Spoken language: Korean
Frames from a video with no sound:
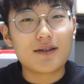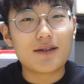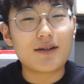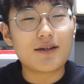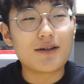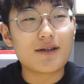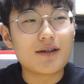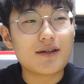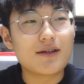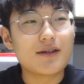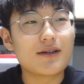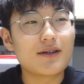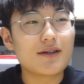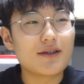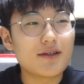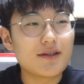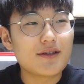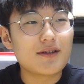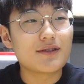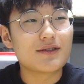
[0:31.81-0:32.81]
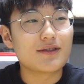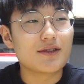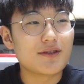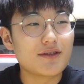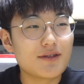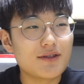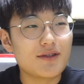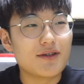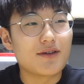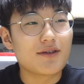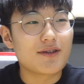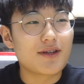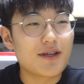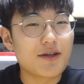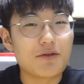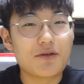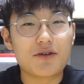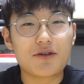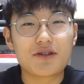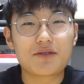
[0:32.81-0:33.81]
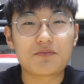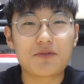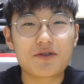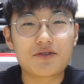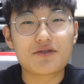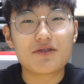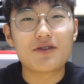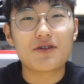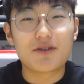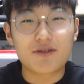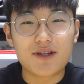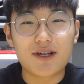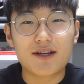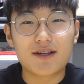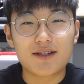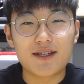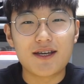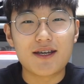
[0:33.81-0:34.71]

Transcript: 어 저는 영상이 올리고 싶었죠 영상